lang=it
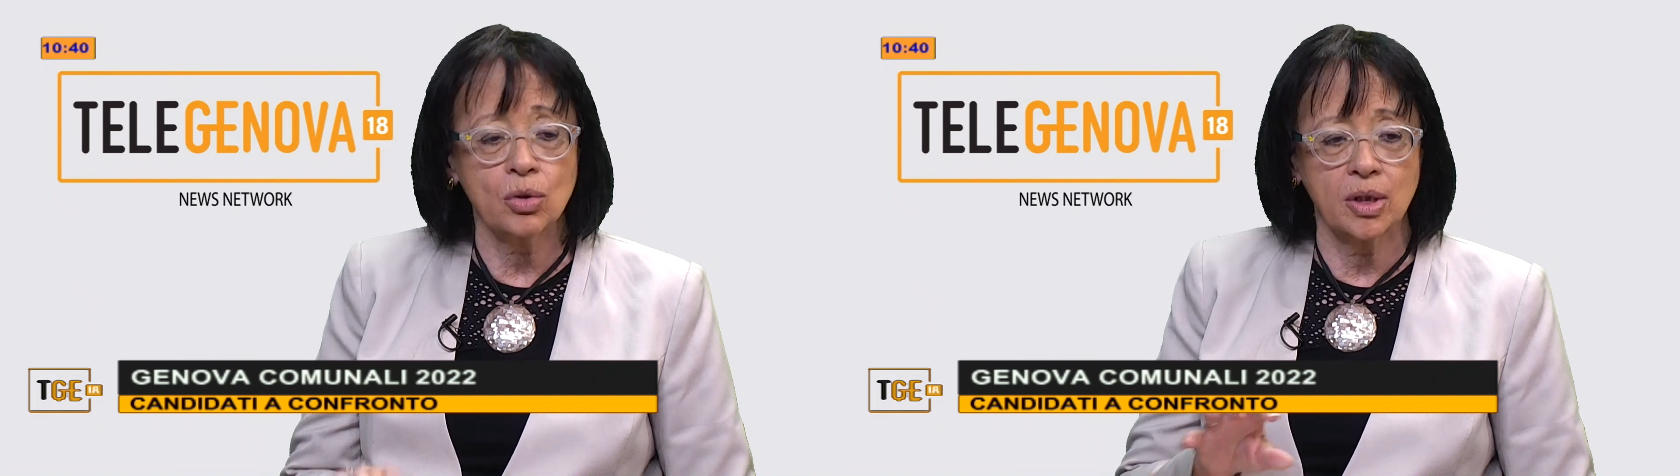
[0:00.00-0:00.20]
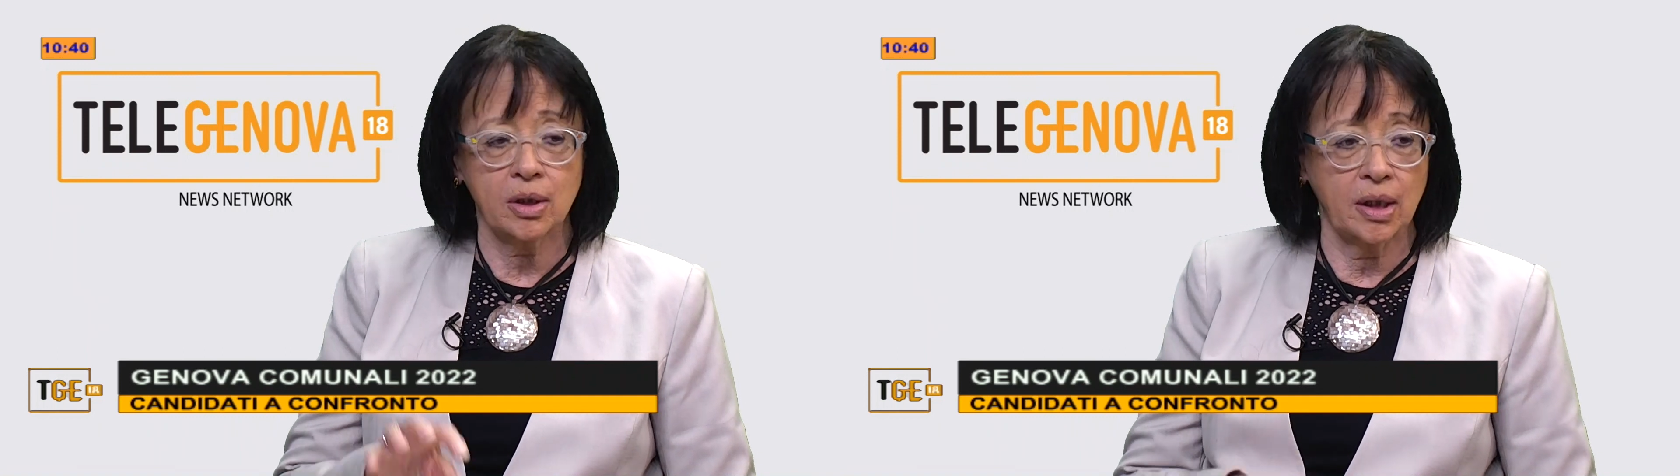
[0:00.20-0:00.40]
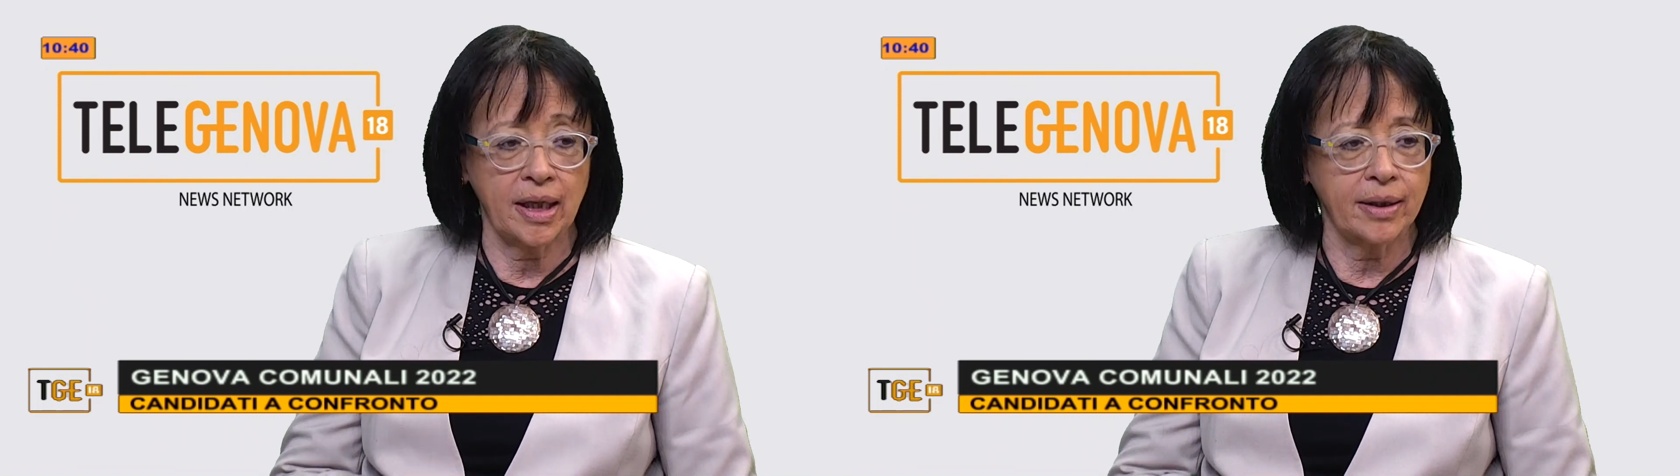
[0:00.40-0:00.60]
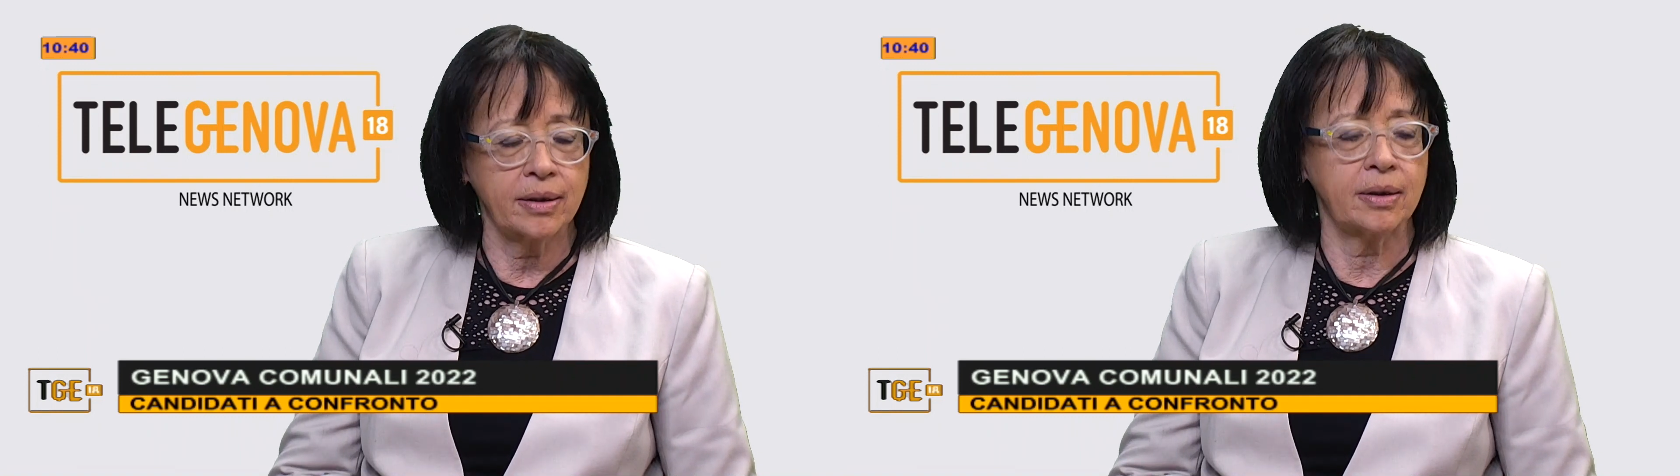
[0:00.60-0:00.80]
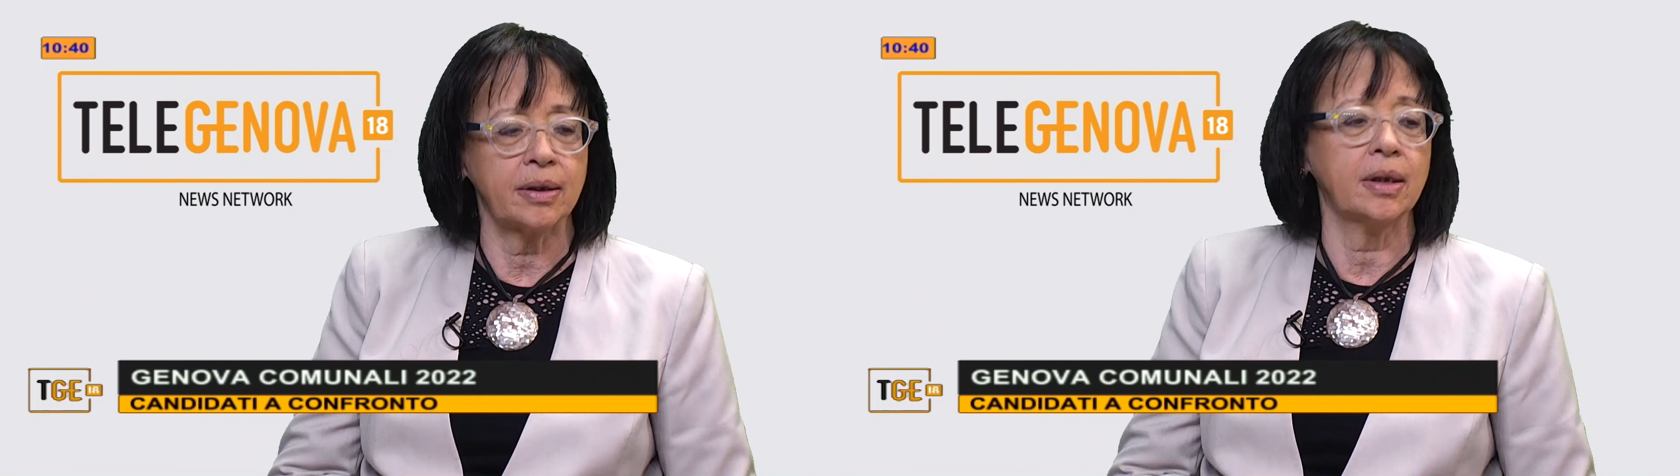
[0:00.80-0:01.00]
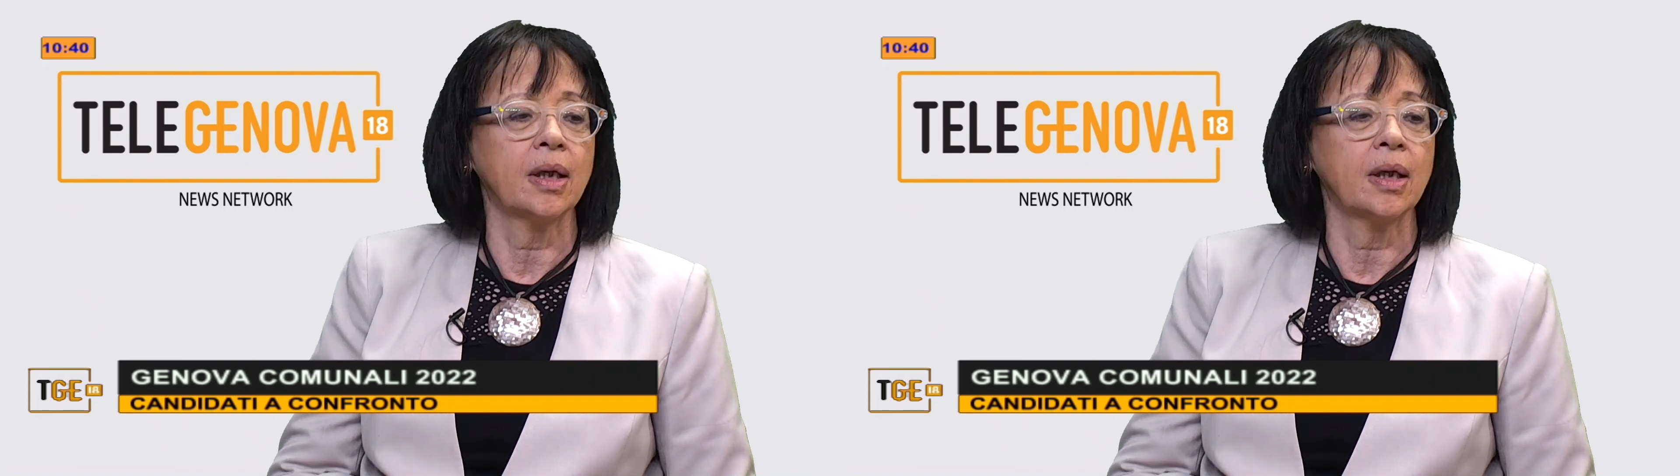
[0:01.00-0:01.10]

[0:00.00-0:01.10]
sono stati eletti